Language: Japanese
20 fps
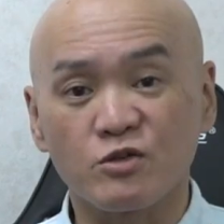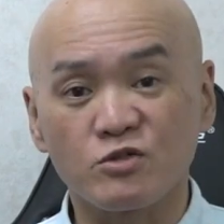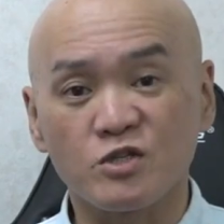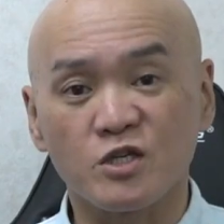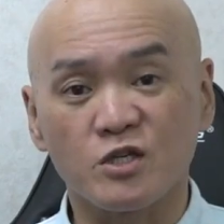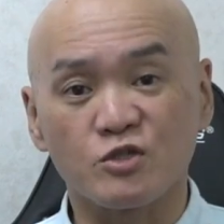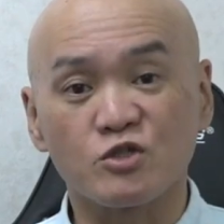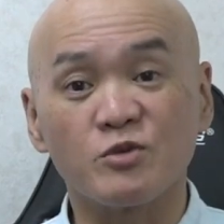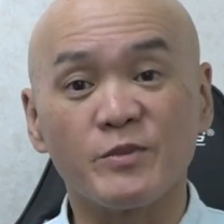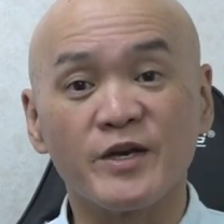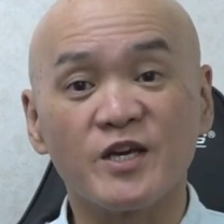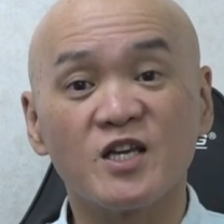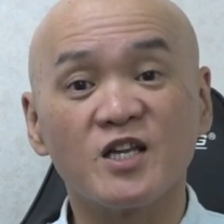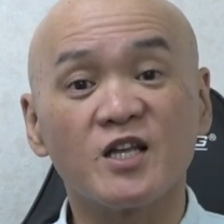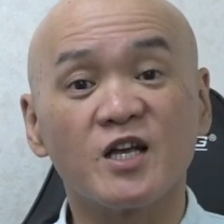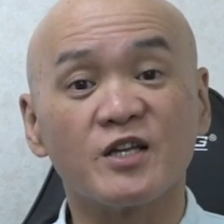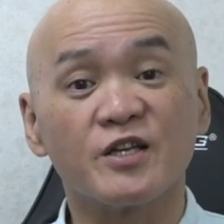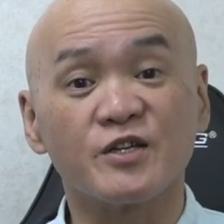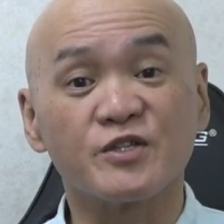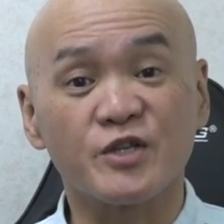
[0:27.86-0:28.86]
き言っちゃった爪切り
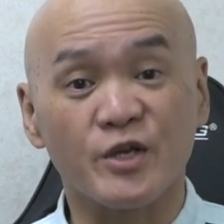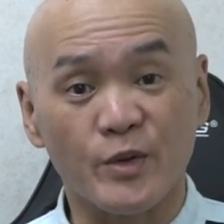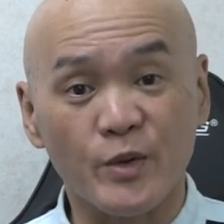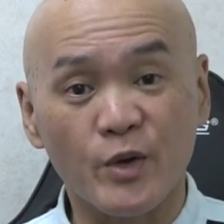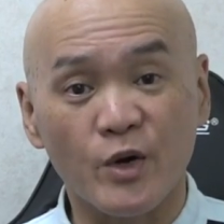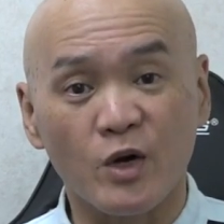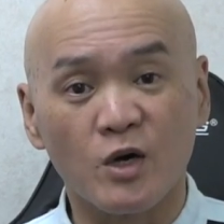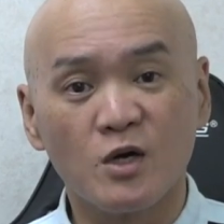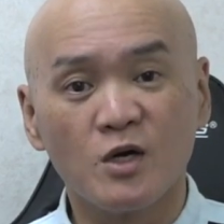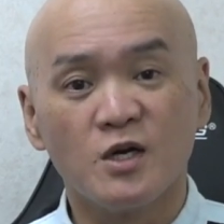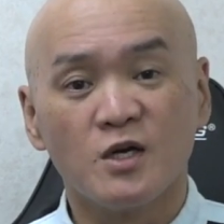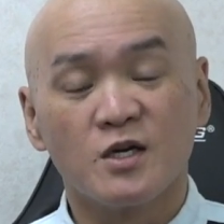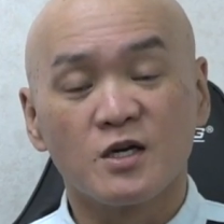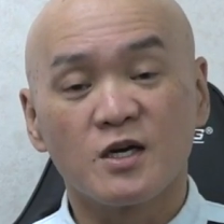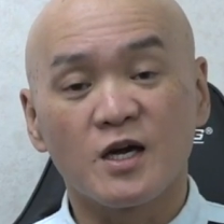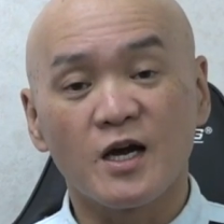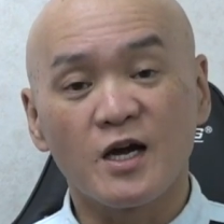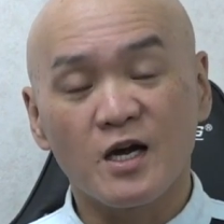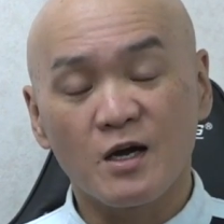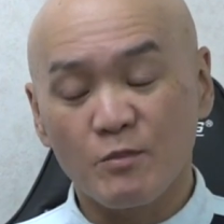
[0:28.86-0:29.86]
なんですけど
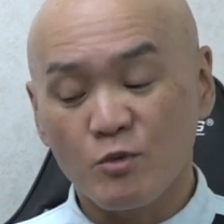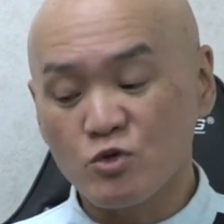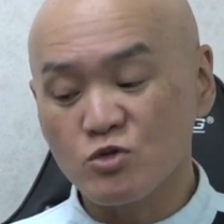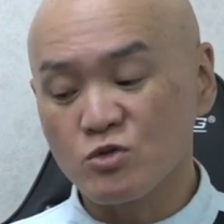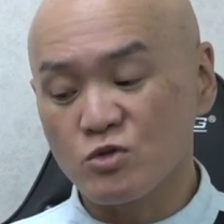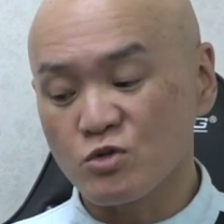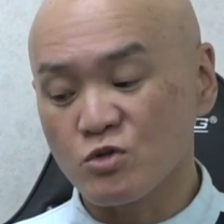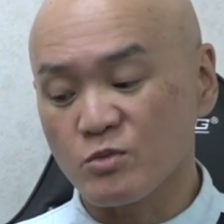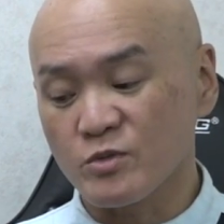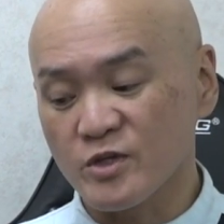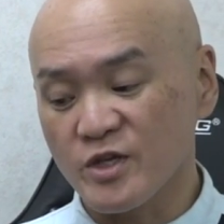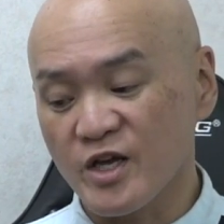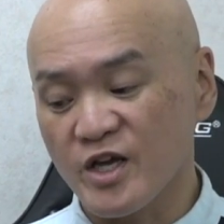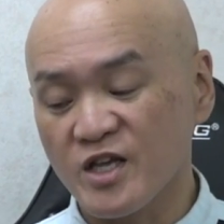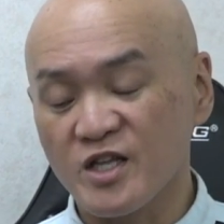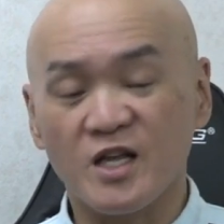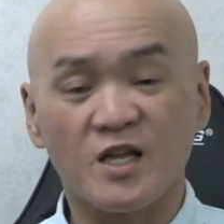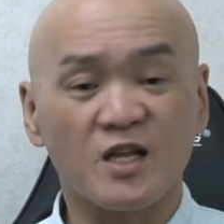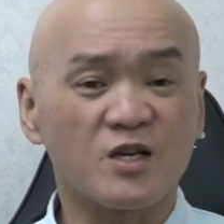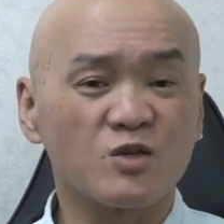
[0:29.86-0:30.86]
外反母趾の人もね
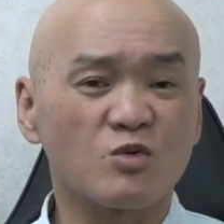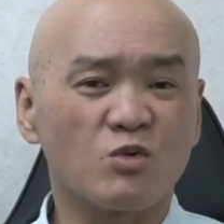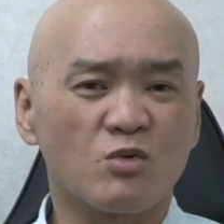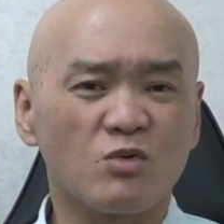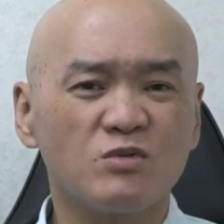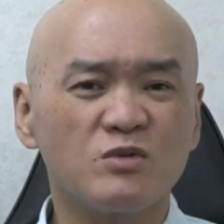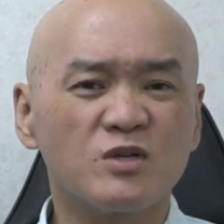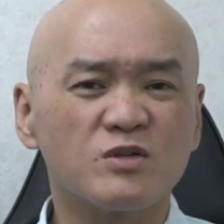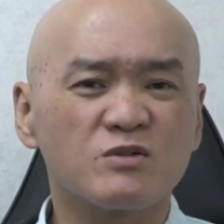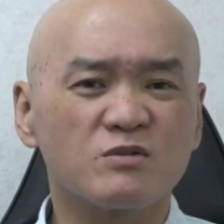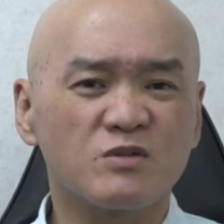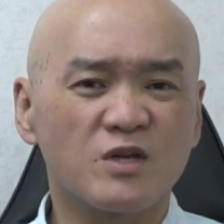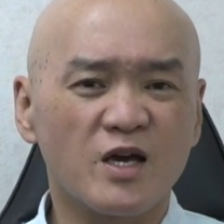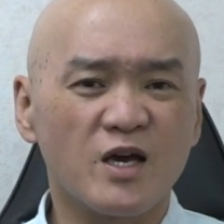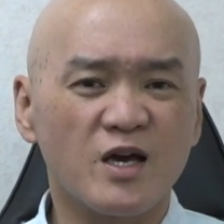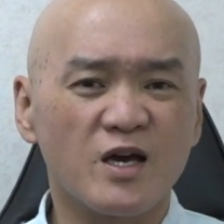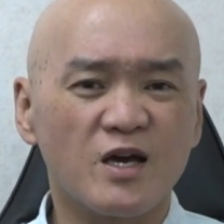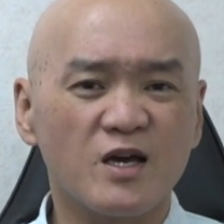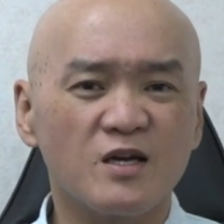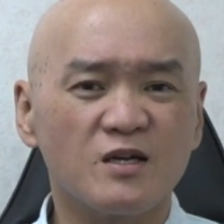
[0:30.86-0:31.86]
下手な人多いんですよ
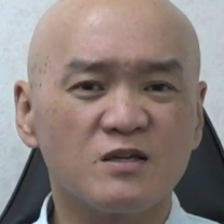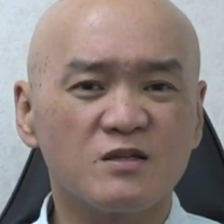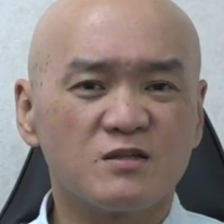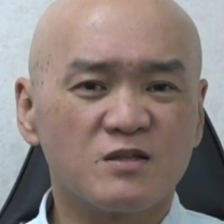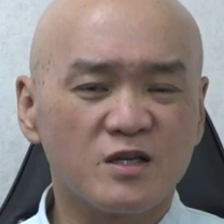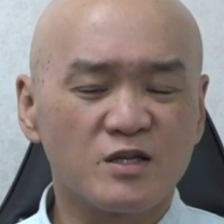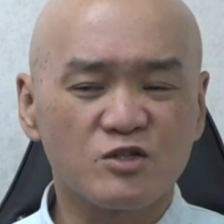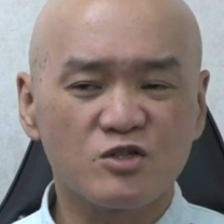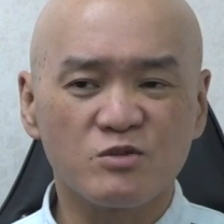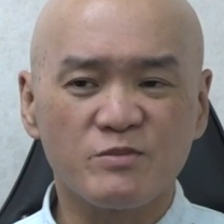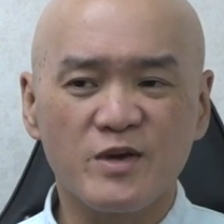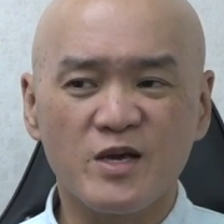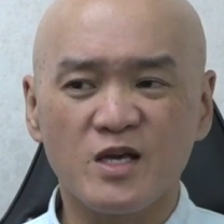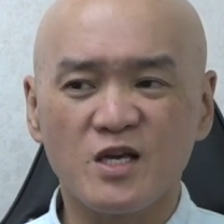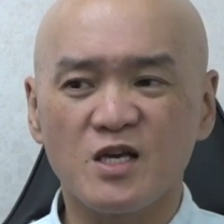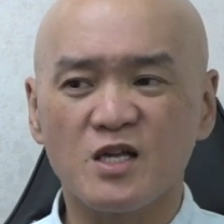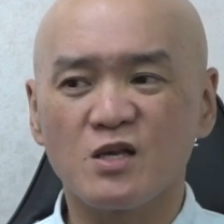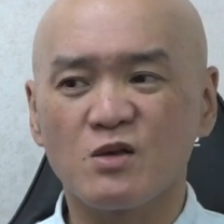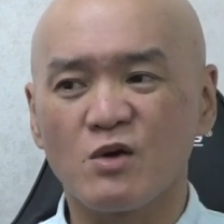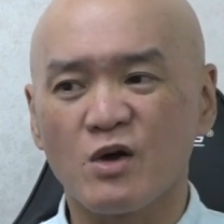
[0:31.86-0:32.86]
ねで爪
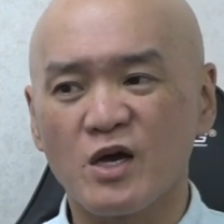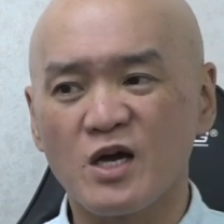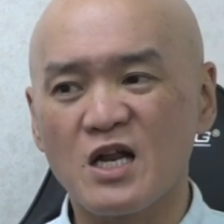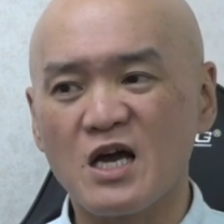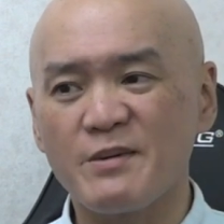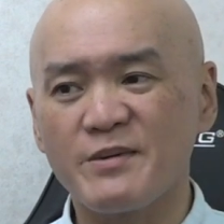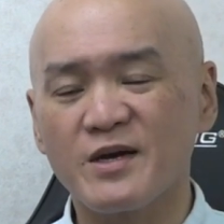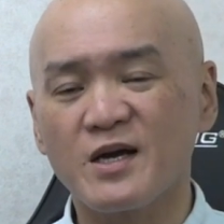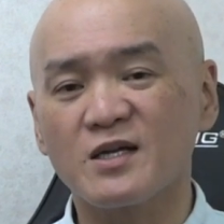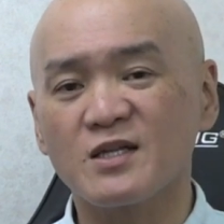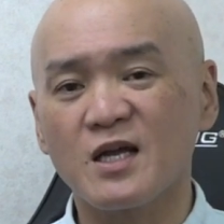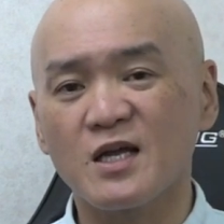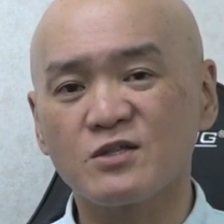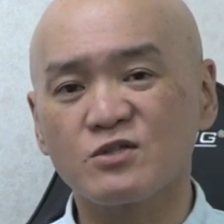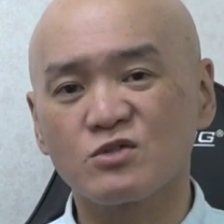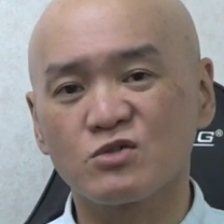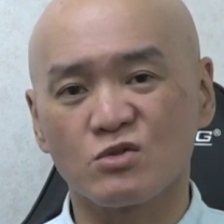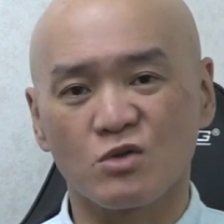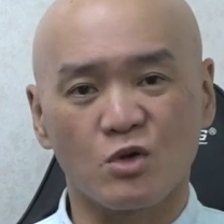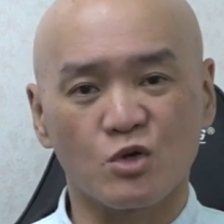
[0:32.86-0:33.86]
切りの選び方っ
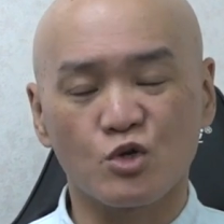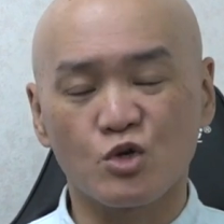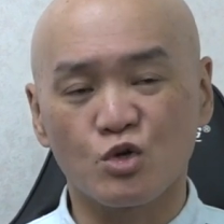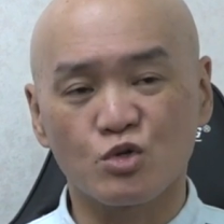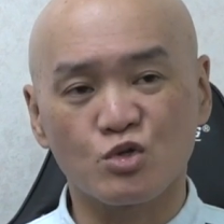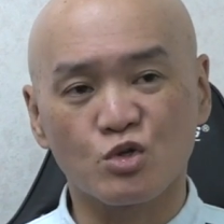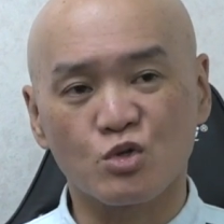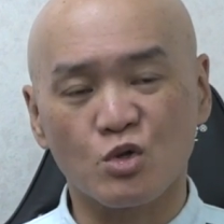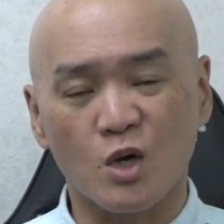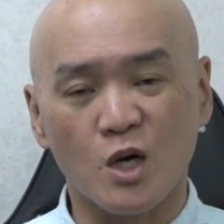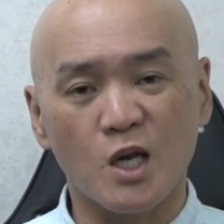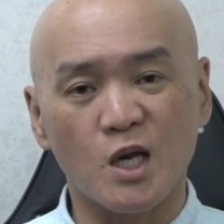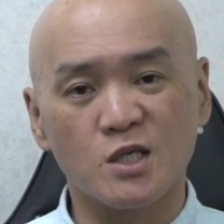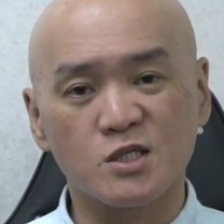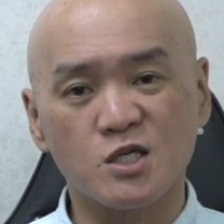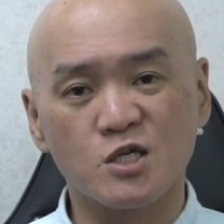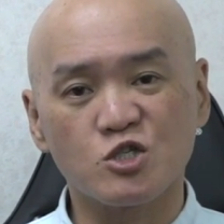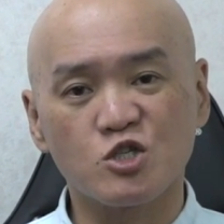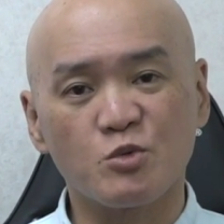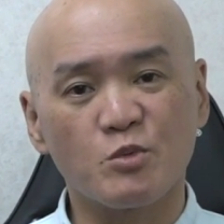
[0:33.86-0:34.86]
つうのを今日ちょっとお話
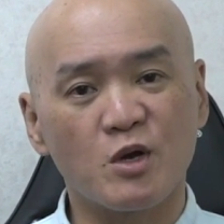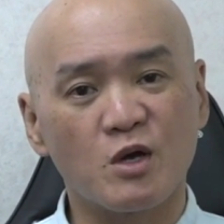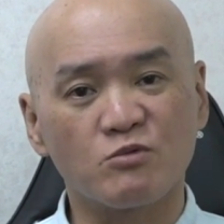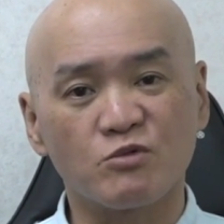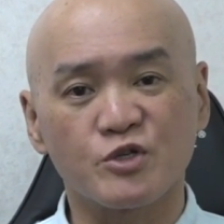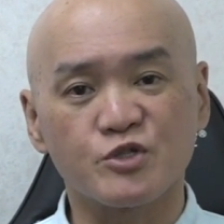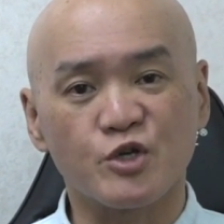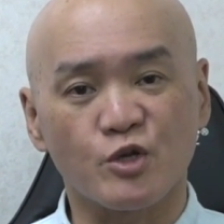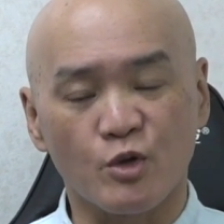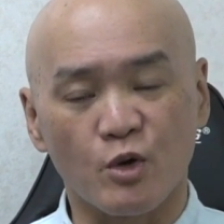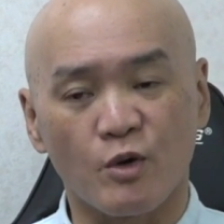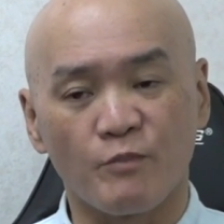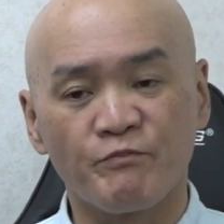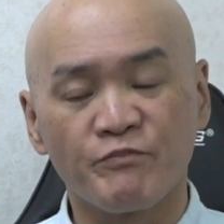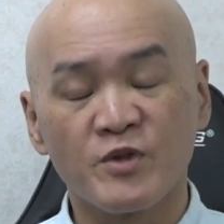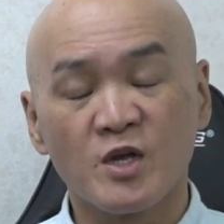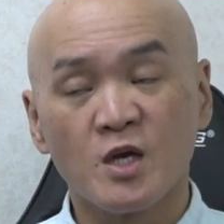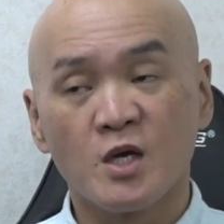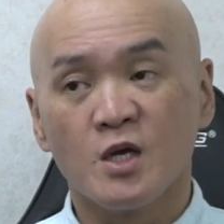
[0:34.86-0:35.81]
しさせてもらうんですけど